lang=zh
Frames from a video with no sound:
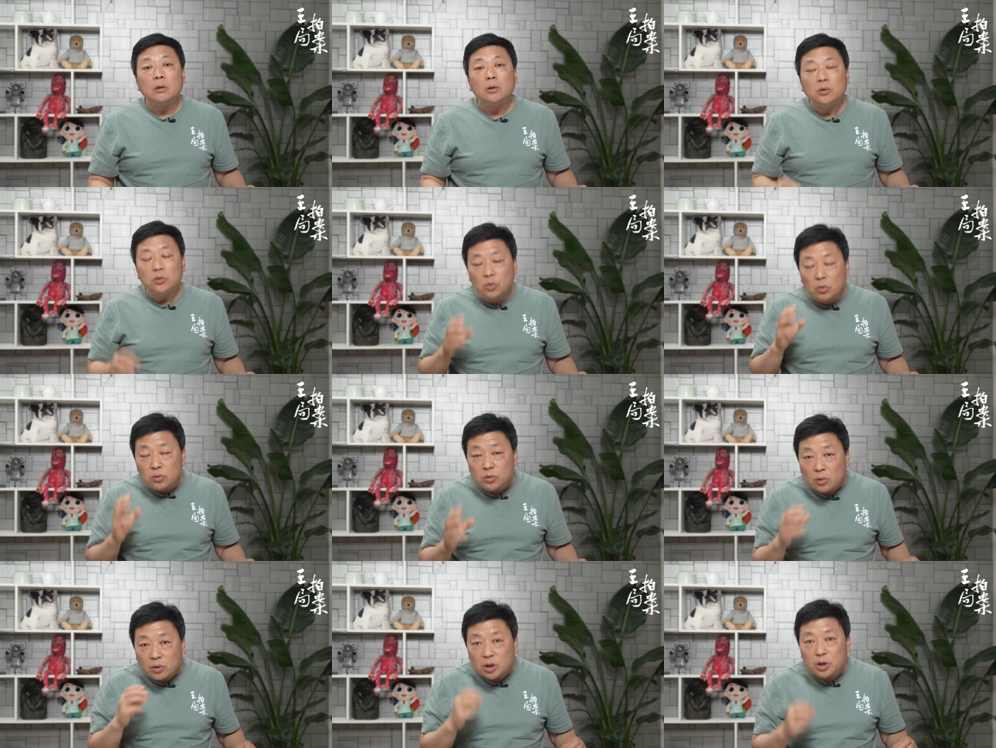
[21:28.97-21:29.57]

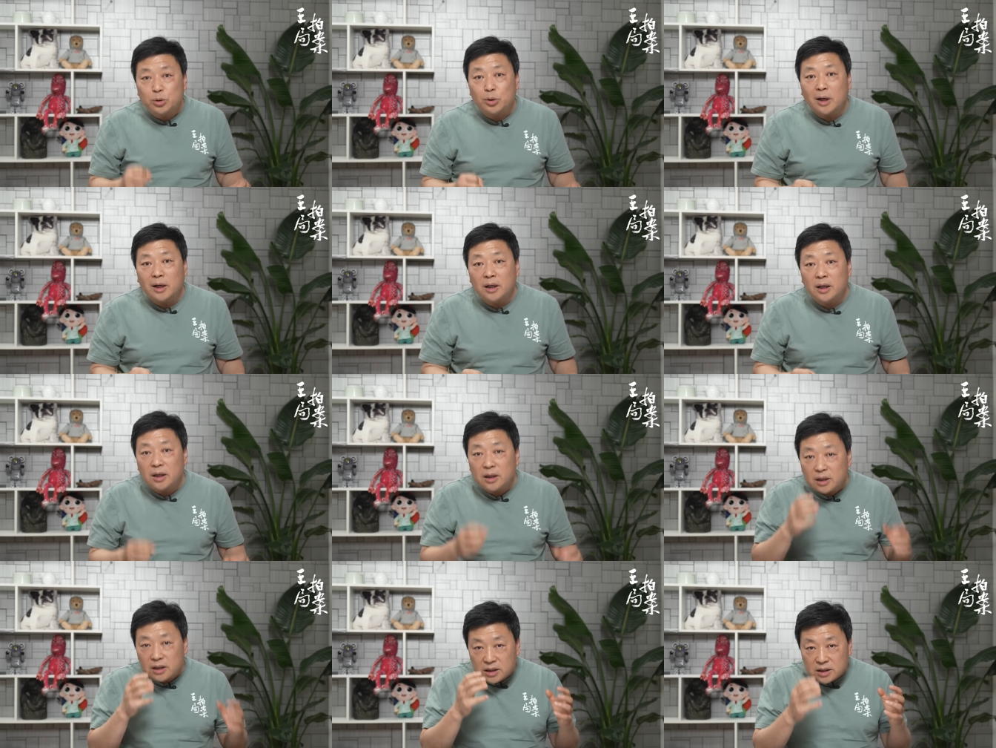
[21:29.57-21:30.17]
拥有了权
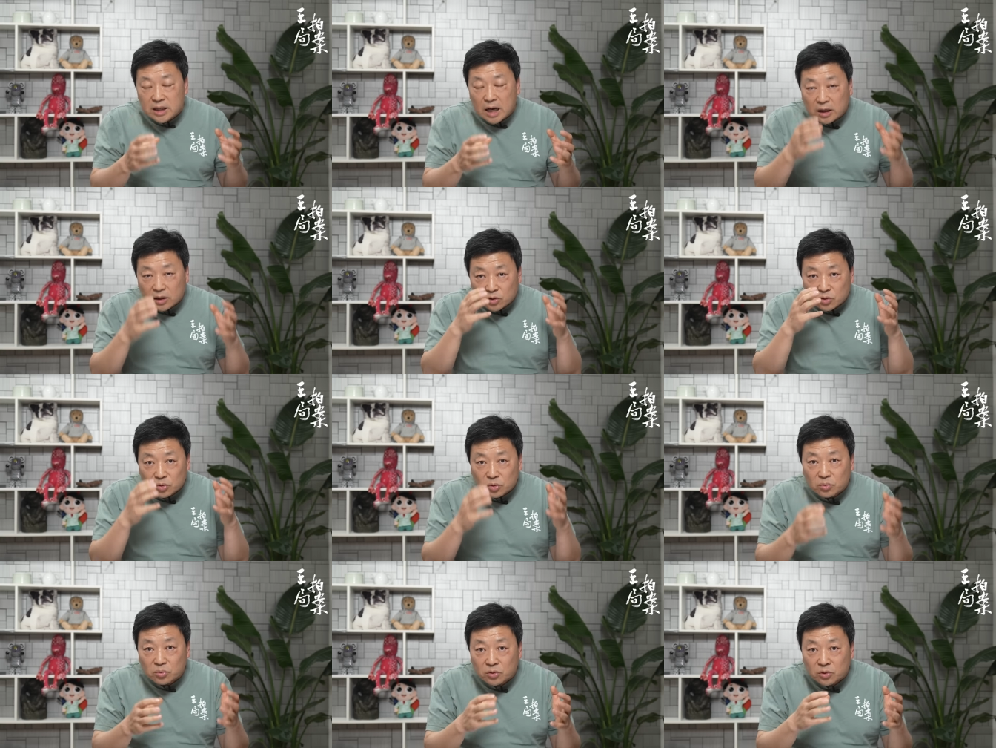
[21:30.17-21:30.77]
力，一下子
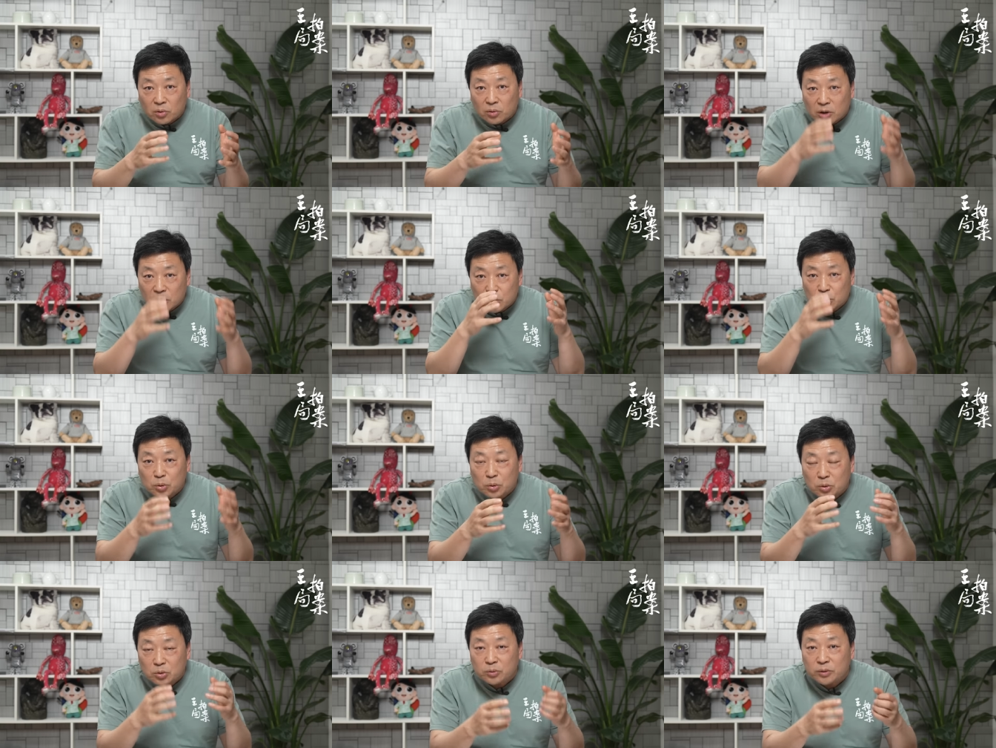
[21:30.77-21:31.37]
拥有了
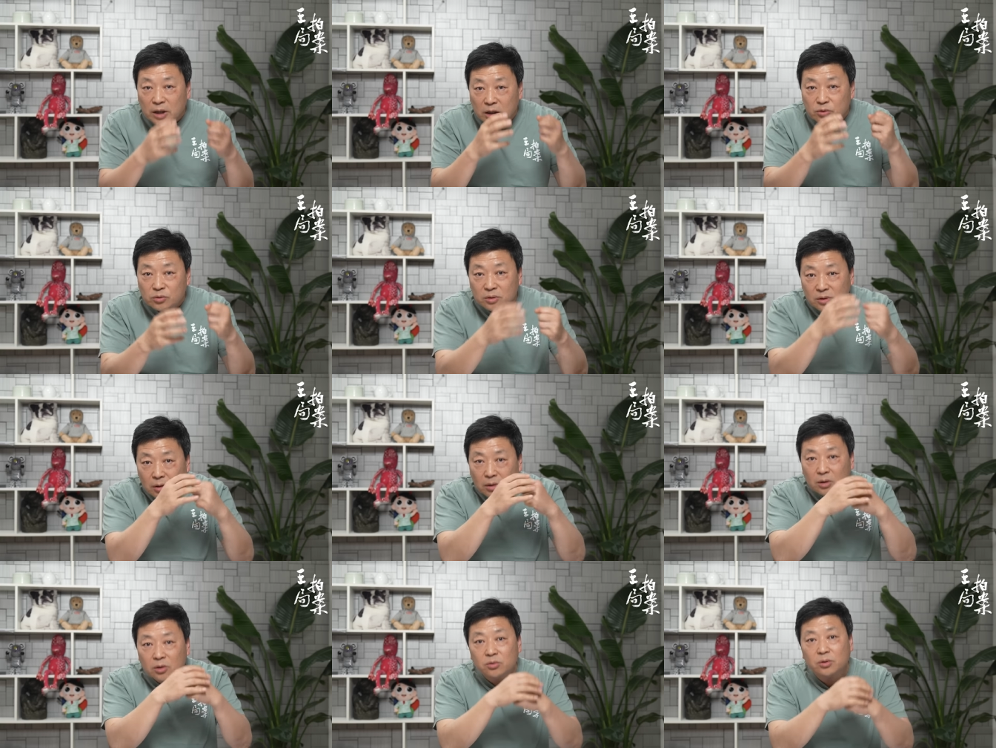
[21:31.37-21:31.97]
中共中央最
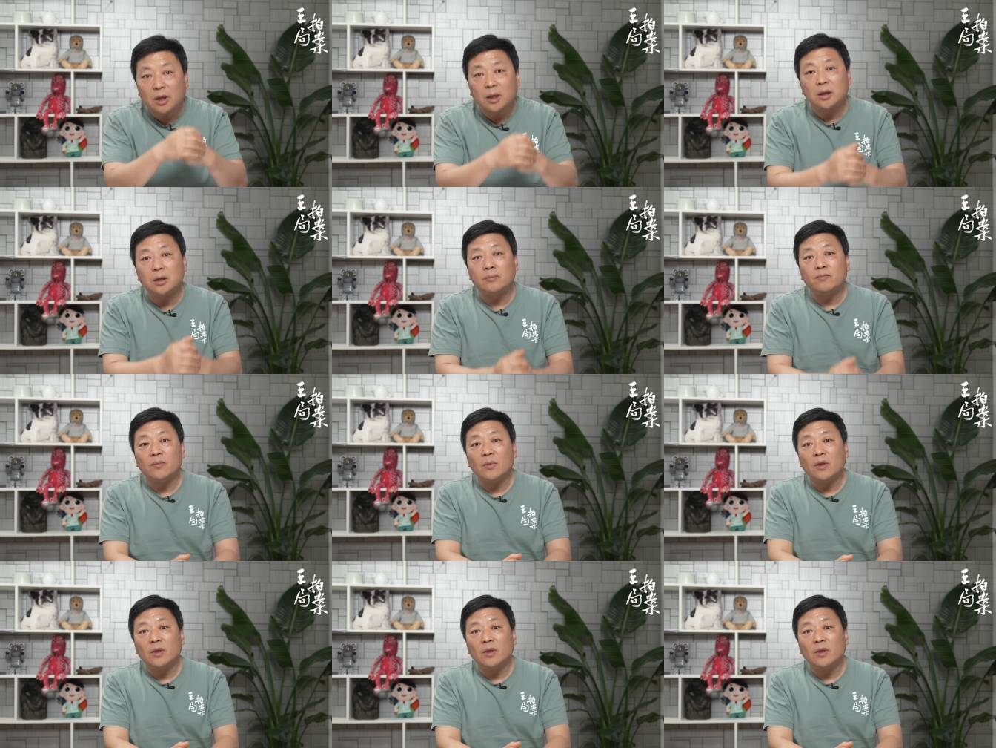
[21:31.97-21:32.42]
高的权力。